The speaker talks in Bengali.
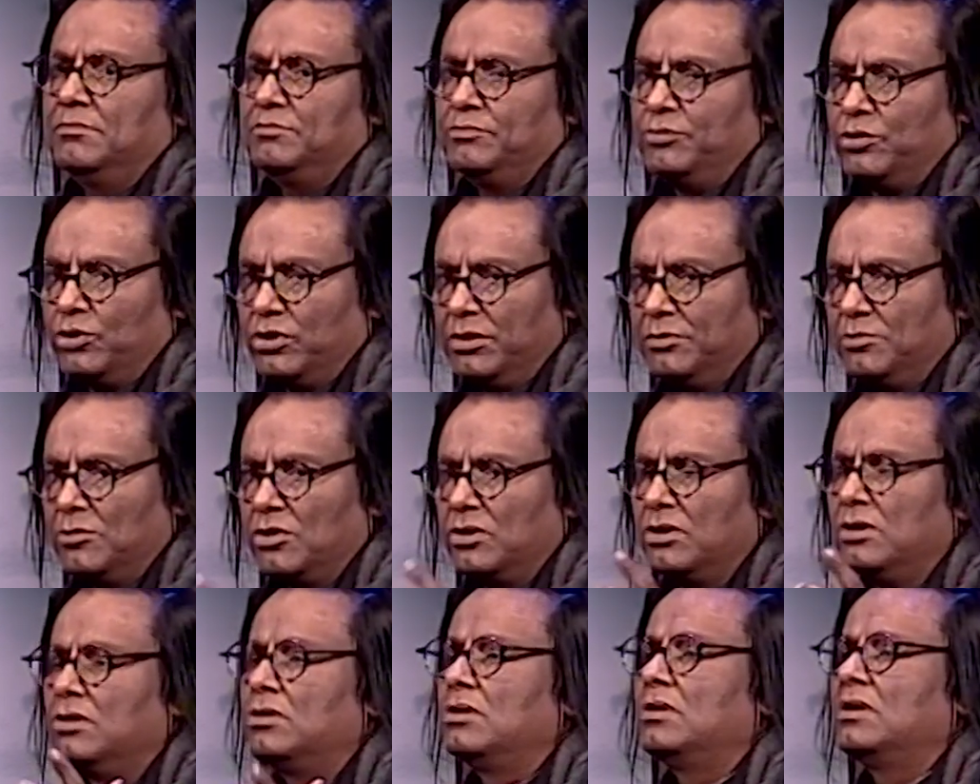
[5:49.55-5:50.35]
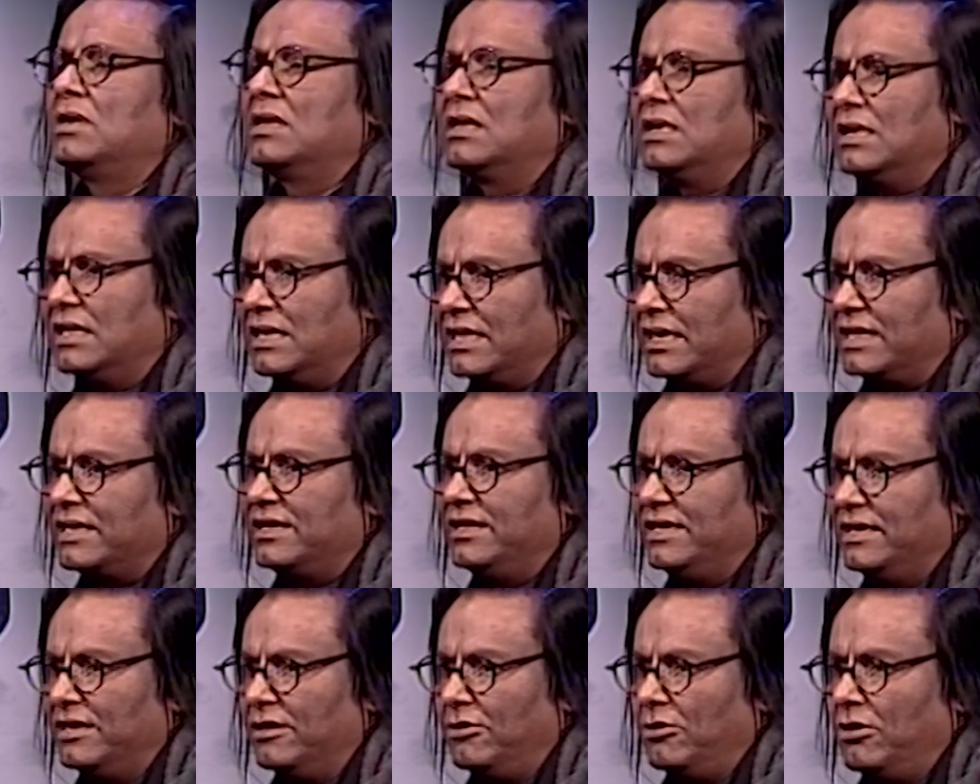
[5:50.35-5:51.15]
পরিমণ্ডলকে
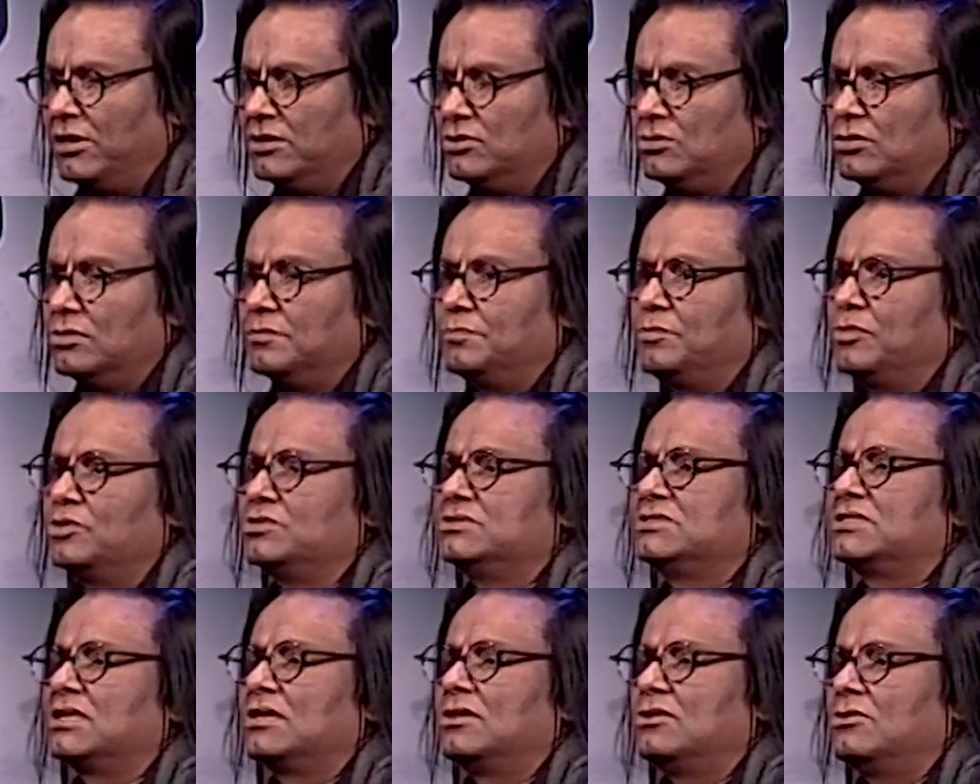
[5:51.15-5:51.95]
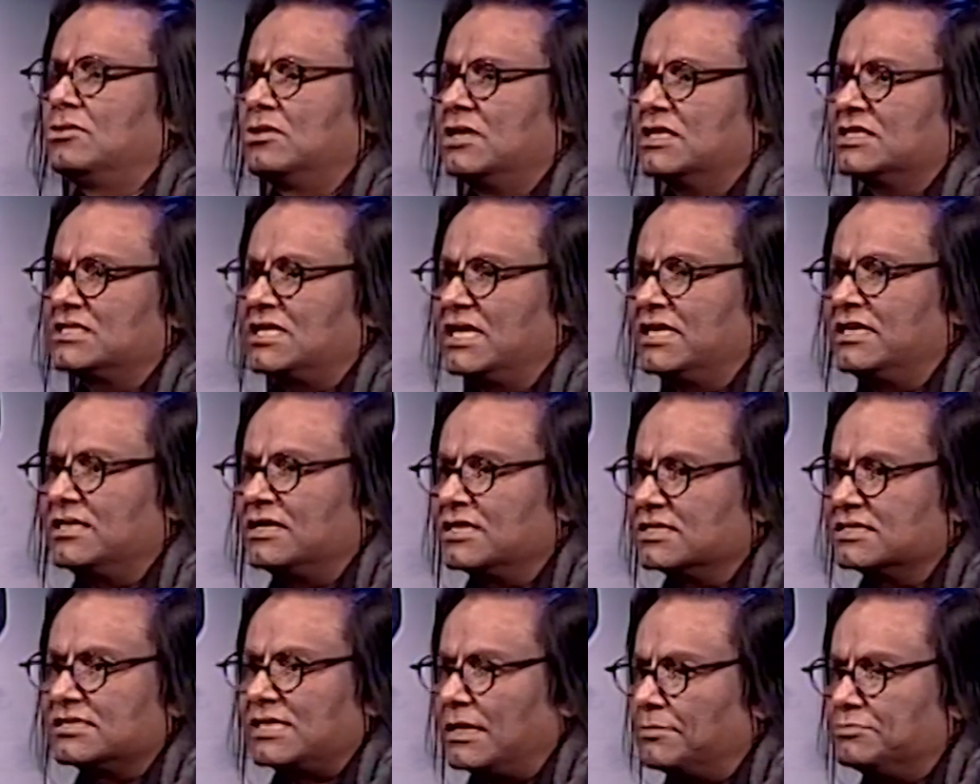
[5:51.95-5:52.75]
ঘিরে হয়তো পঞ্চান্নটা ষাটটা
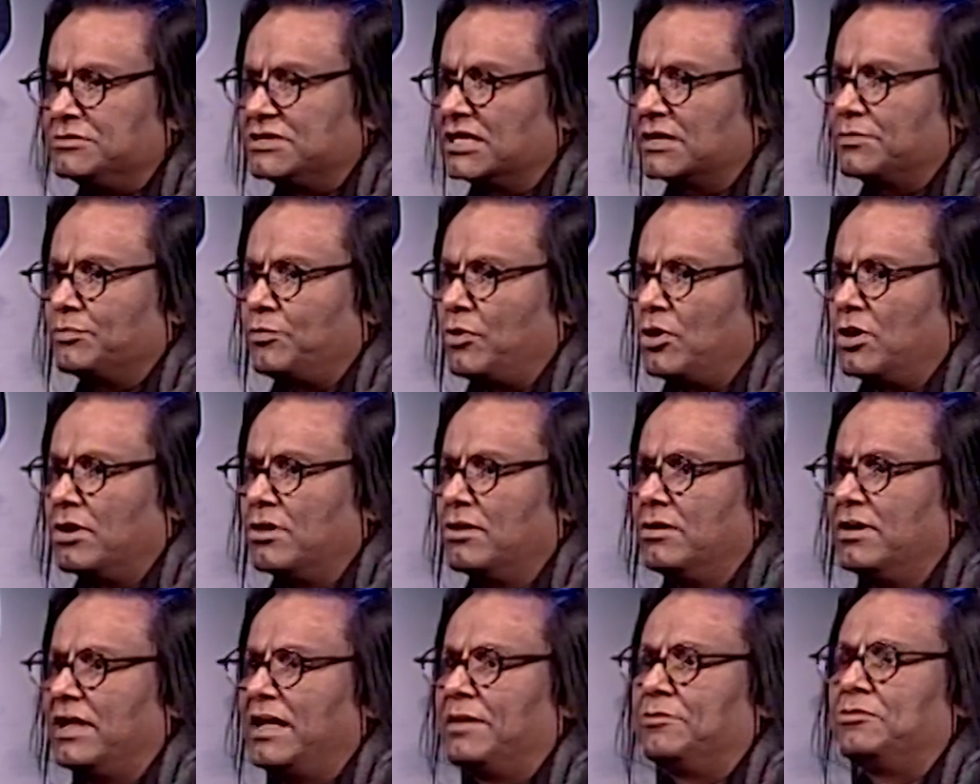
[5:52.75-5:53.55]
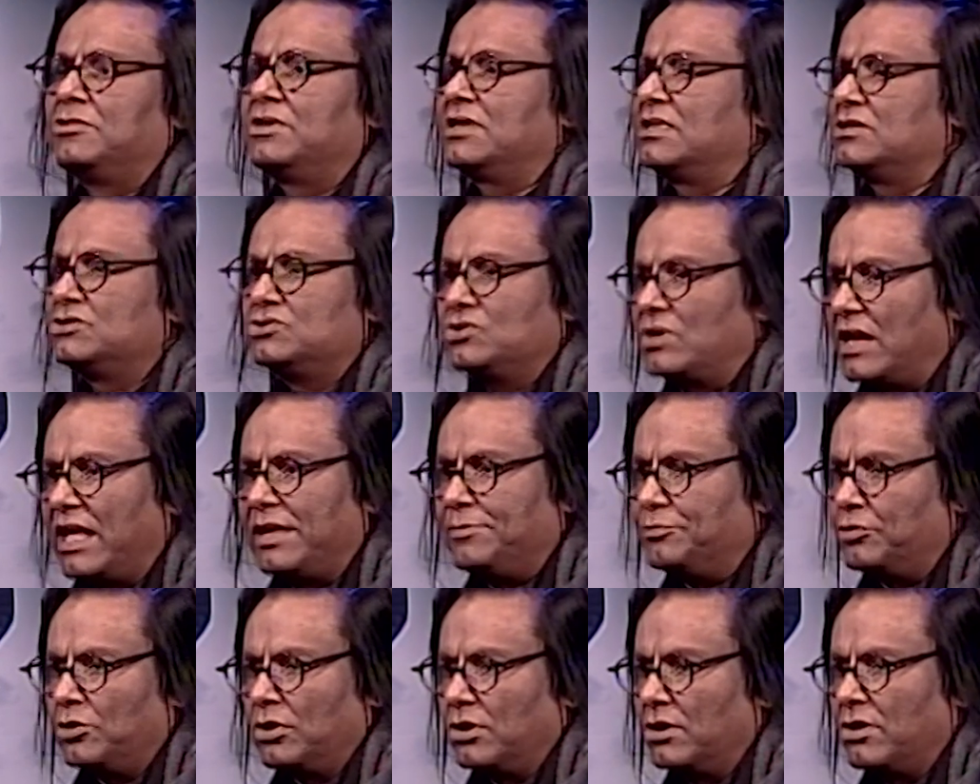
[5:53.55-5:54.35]
সাবজেক্ট পড়ানো হয় এমন কিছু নাই
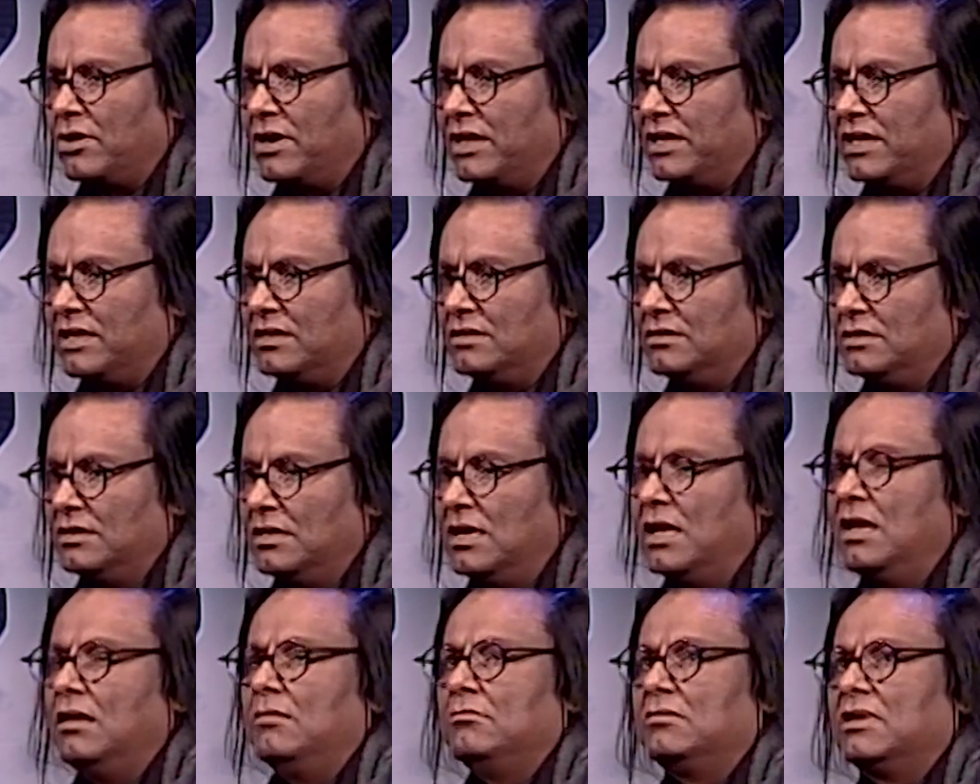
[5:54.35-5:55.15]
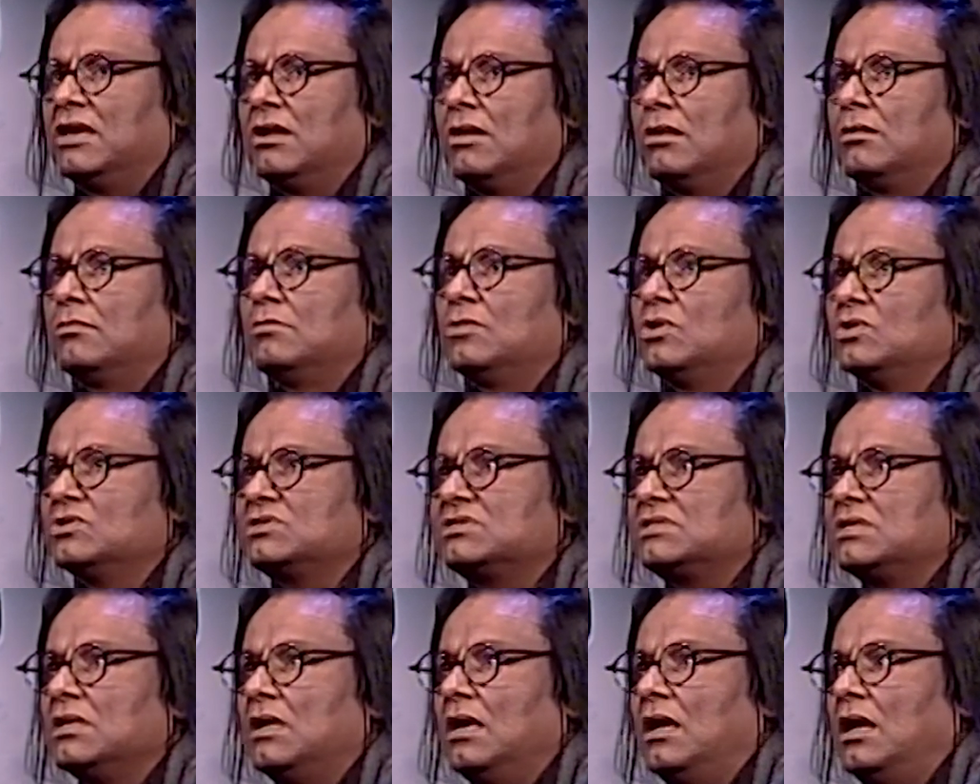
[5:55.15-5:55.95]
পড়ানো হয় নাই মানে অলমোস্ট
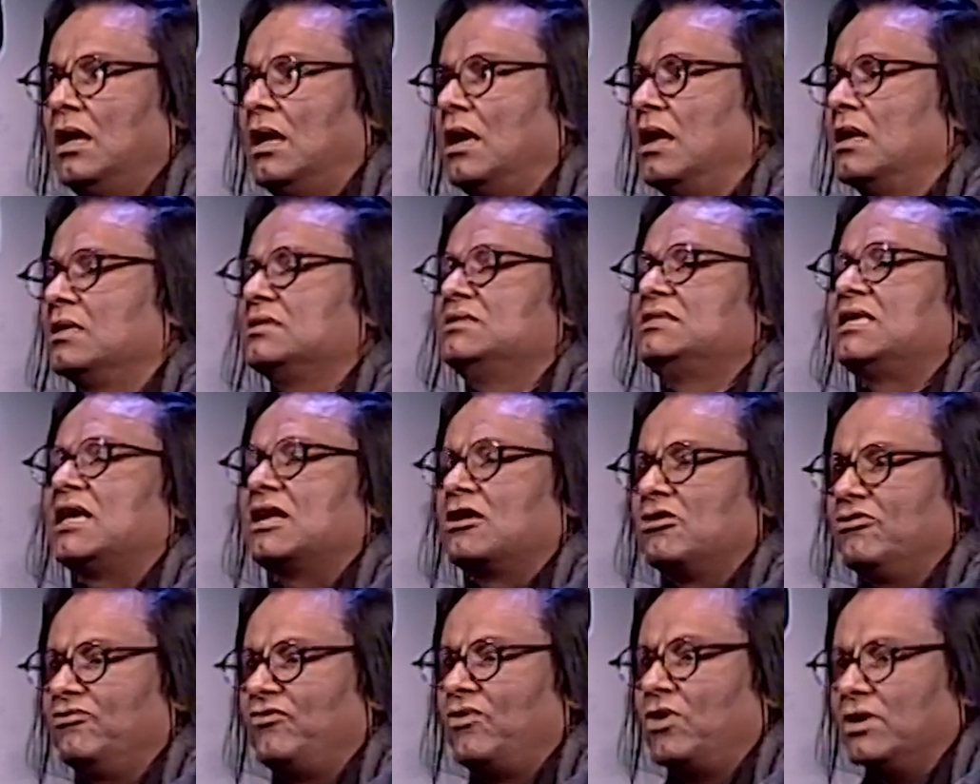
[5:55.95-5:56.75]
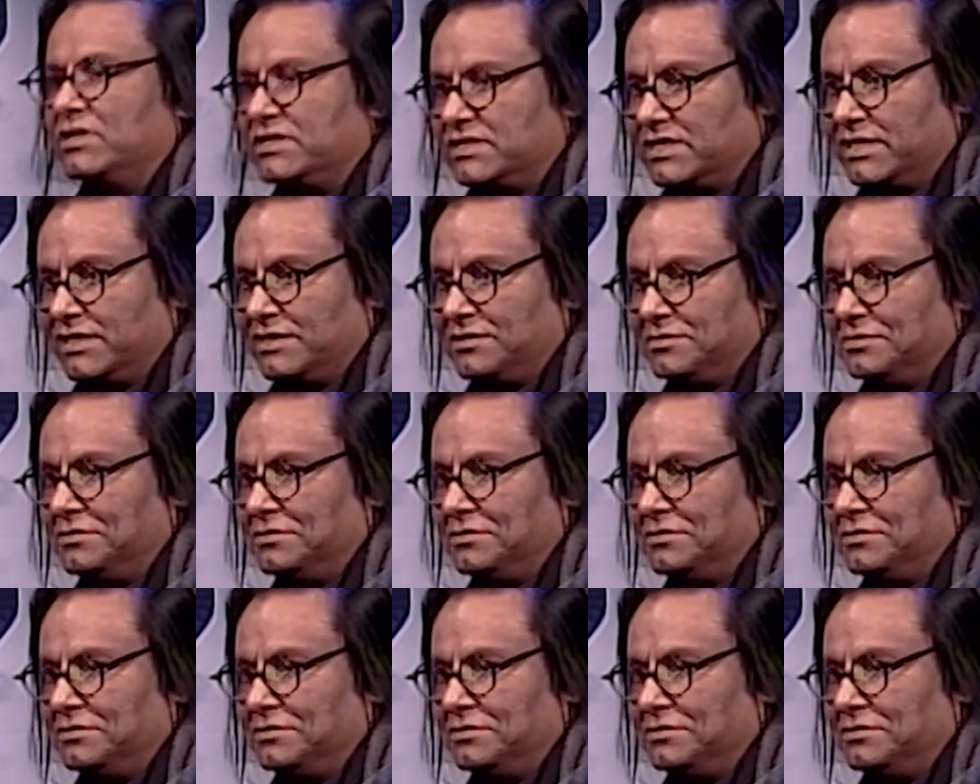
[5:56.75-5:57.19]
জ্যাক অফ অল ট্রেড